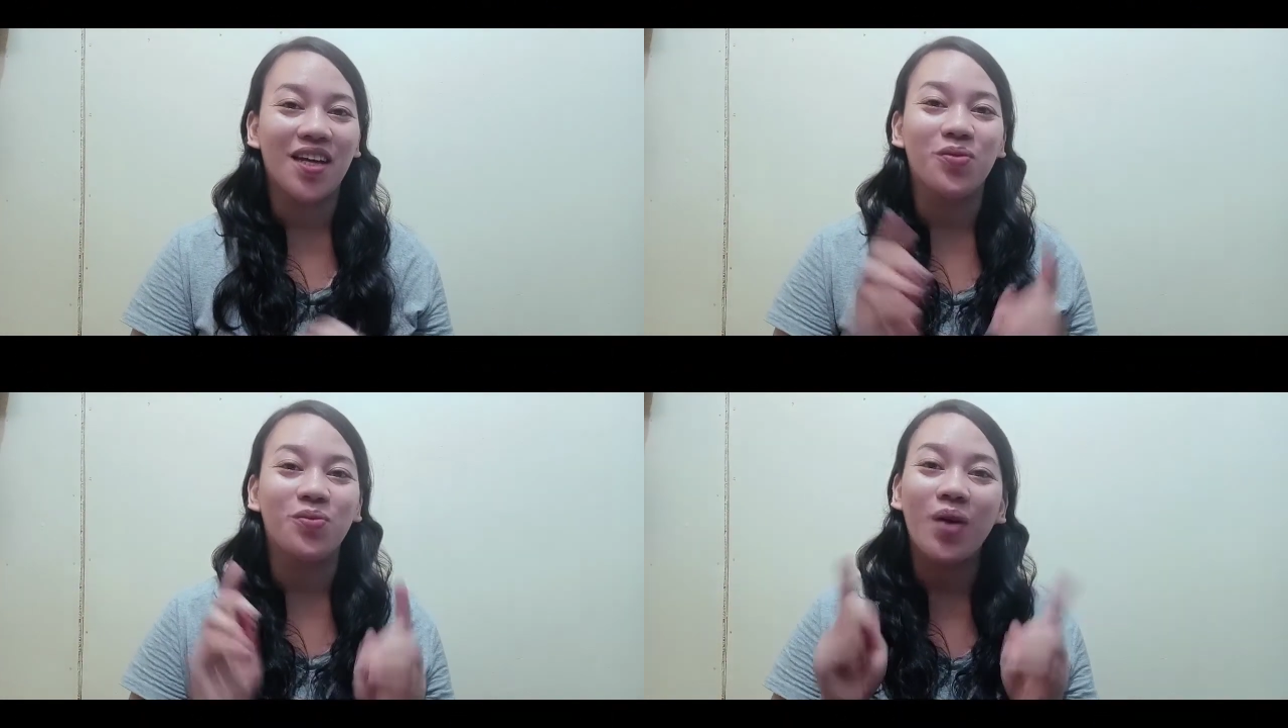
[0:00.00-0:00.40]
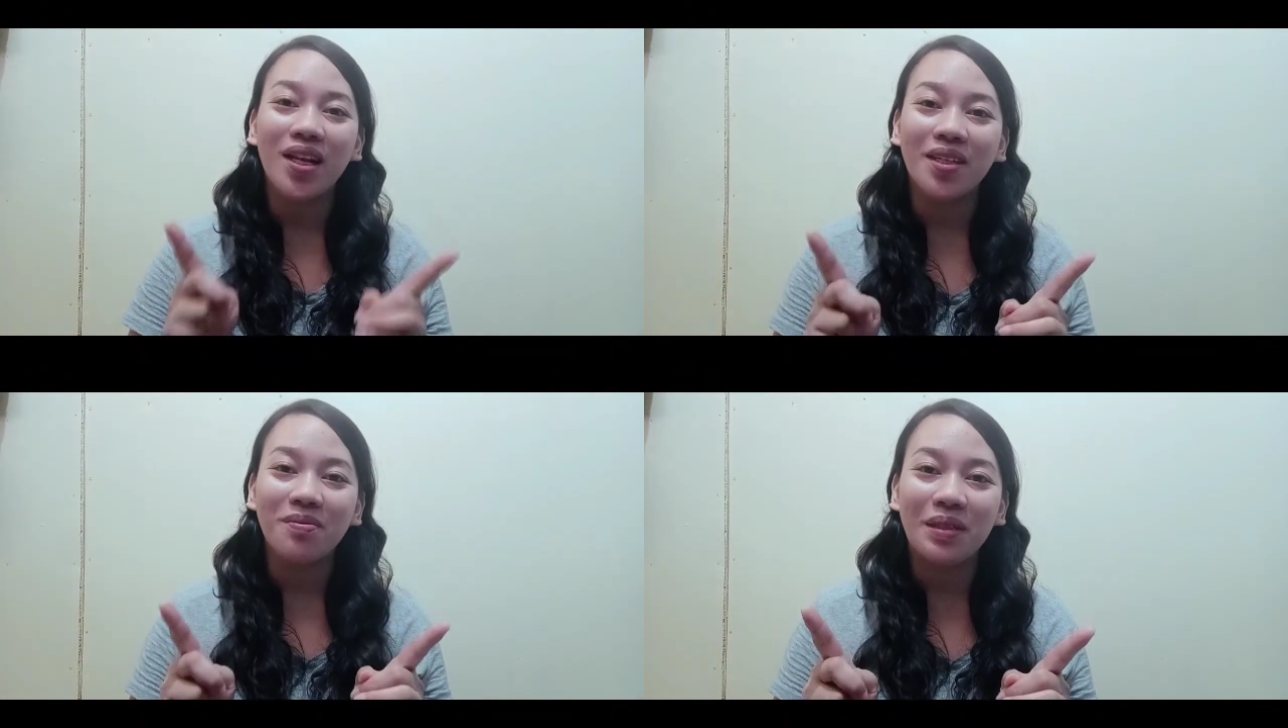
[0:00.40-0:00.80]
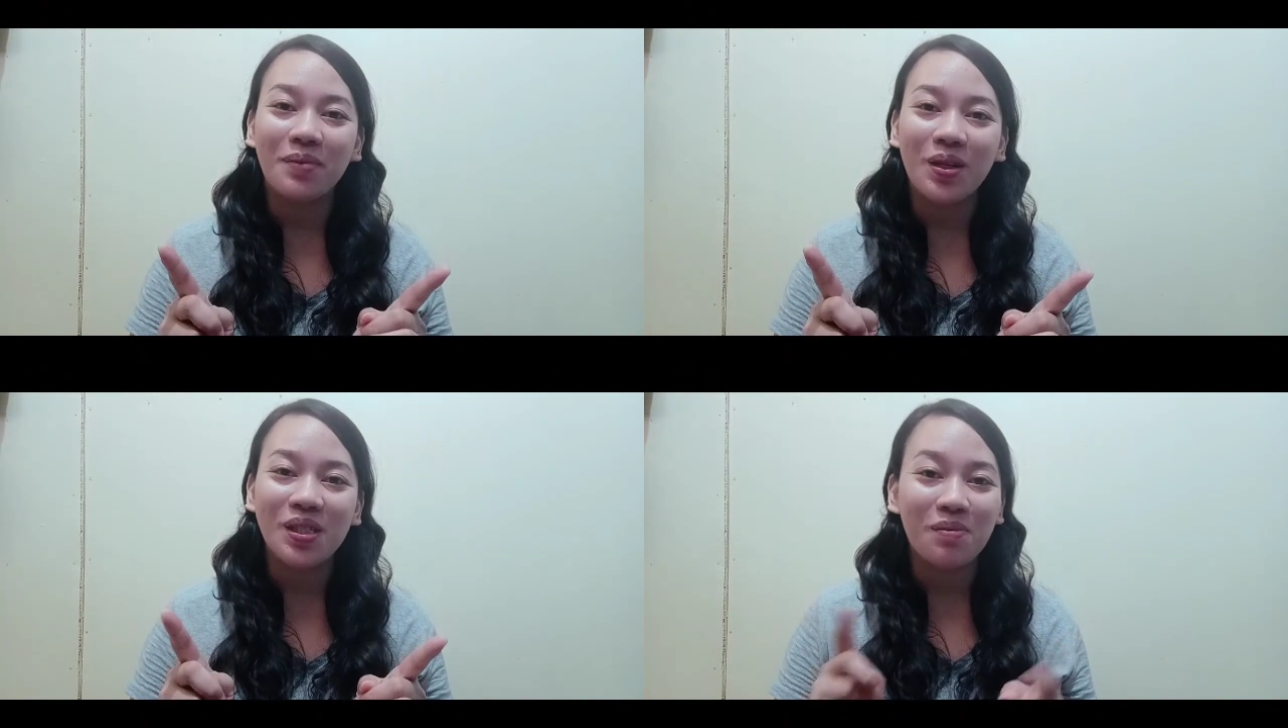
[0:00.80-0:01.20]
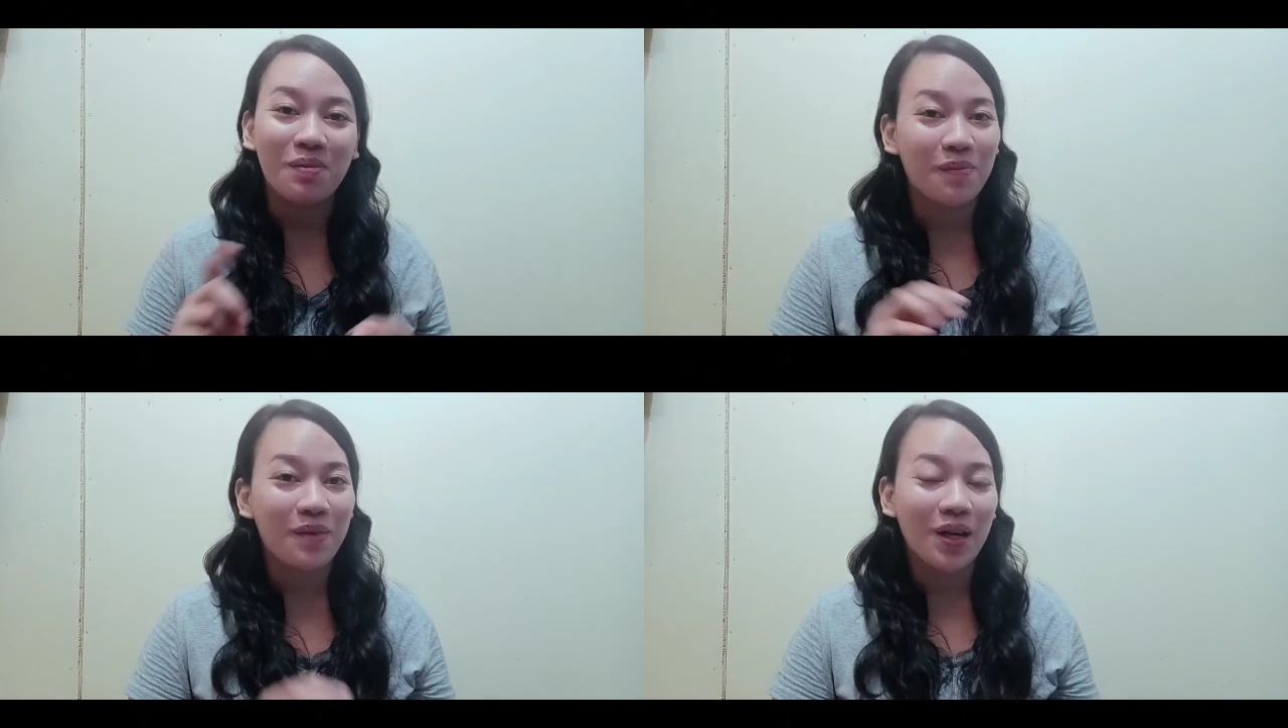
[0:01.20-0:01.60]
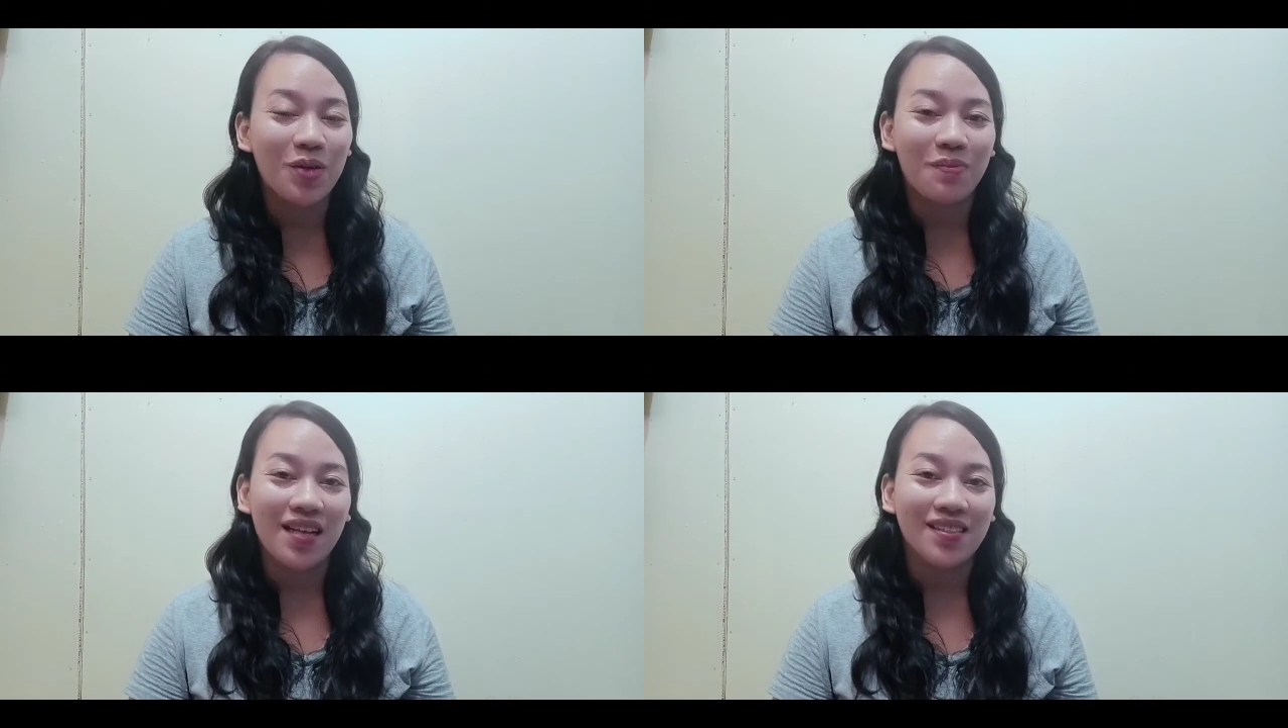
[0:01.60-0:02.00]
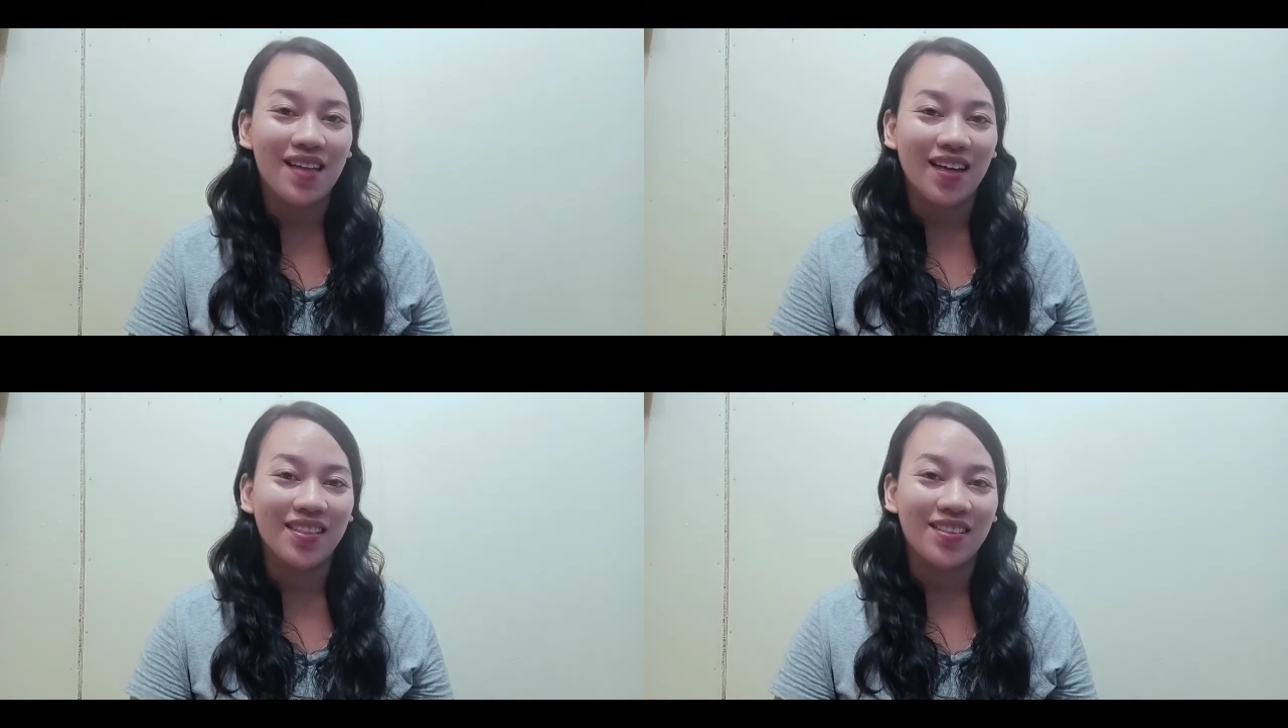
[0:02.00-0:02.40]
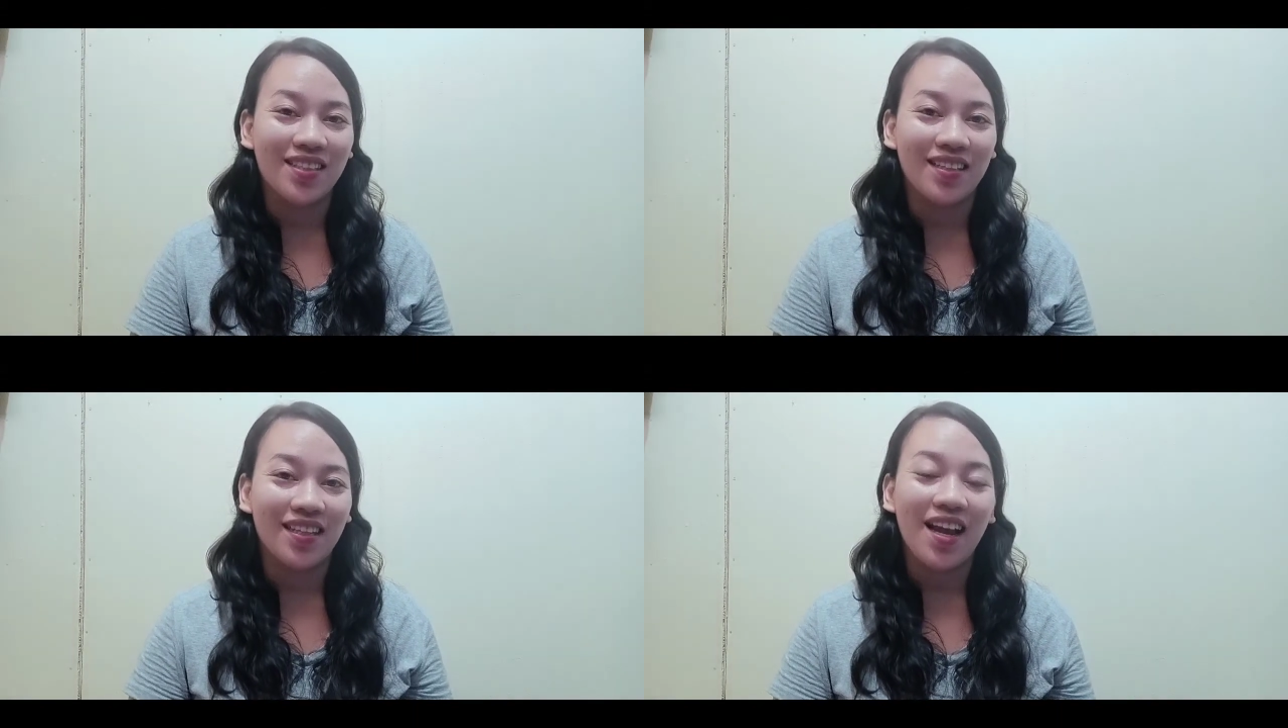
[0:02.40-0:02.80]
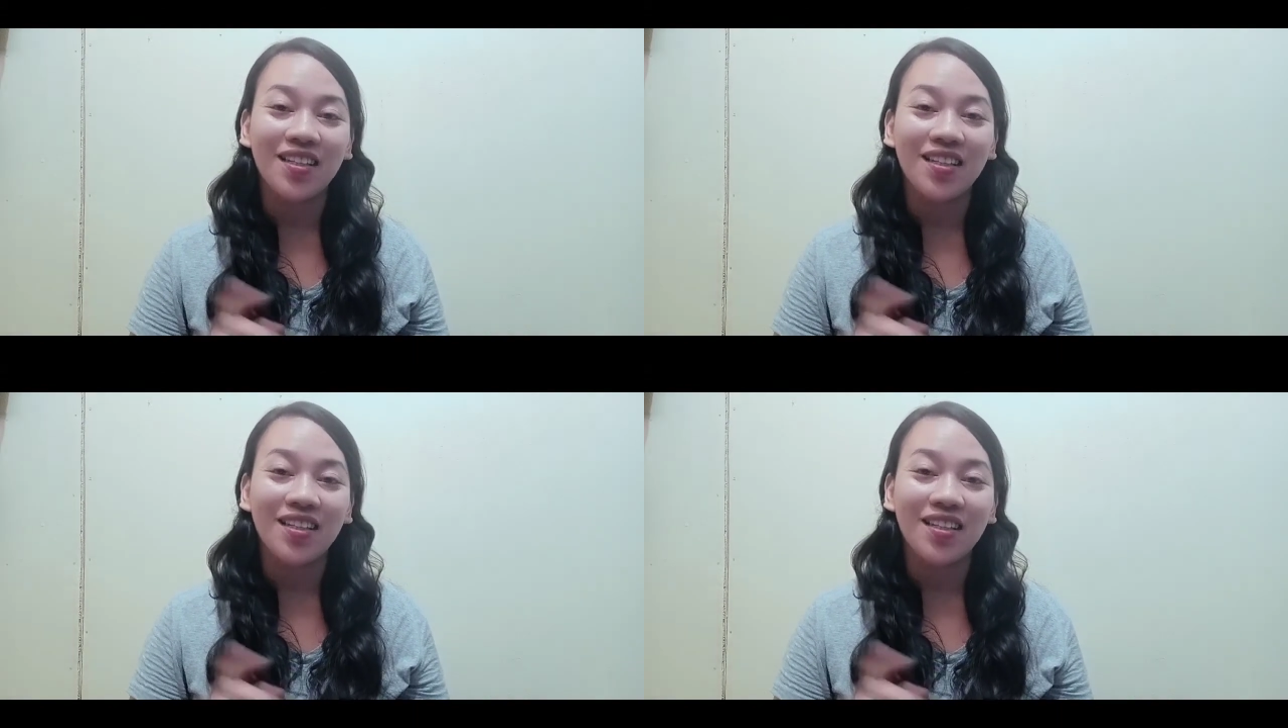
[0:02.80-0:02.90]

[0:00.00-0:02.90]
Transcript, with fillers: And welcome din po sa mga bago pa lang sa akin channel.